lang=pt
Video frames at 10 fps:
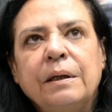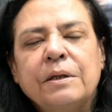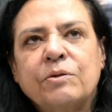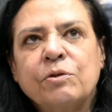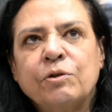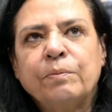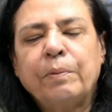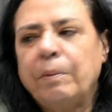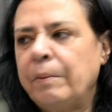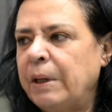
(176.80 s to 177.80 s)
Esse conjunto
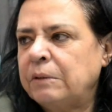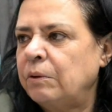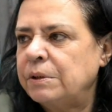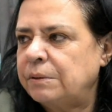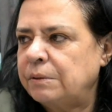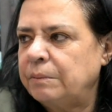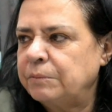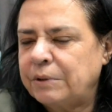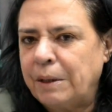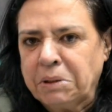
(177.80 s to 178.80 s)
problemático, nós
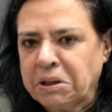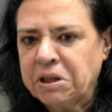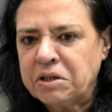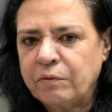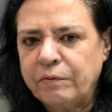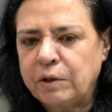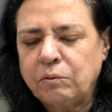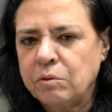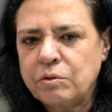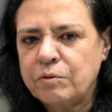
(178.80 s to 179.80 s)
estamos terminando de resolver
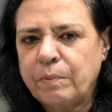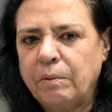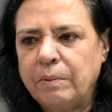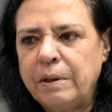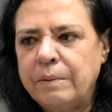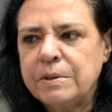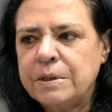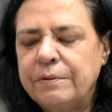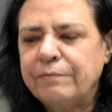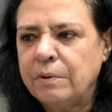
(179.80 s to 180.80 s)
todos os
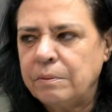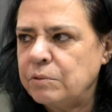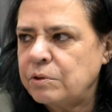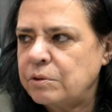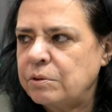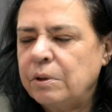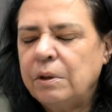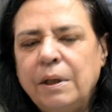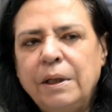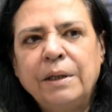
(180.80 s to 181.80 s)
problemas e vamos
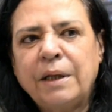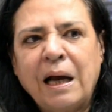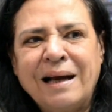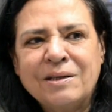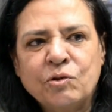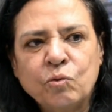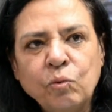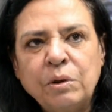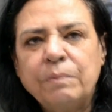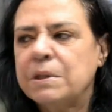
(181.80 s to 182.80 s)
entregar as
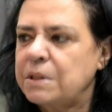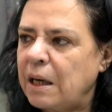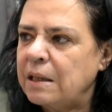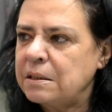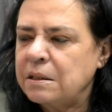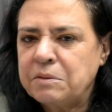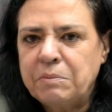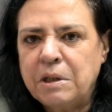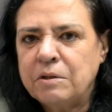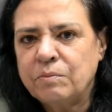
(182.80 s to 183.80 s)
últimas casas
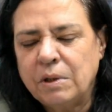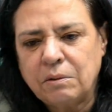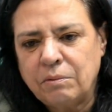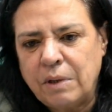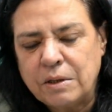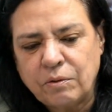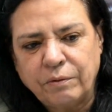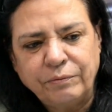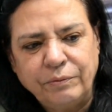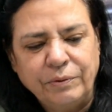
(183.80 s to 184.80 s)
mesmo, então
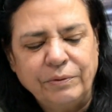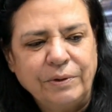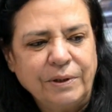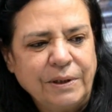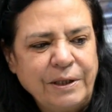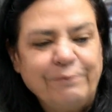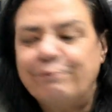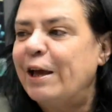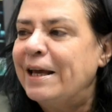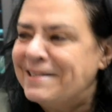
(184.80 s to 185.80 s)
resolve de
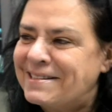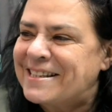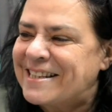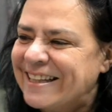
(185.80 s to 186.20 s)
vez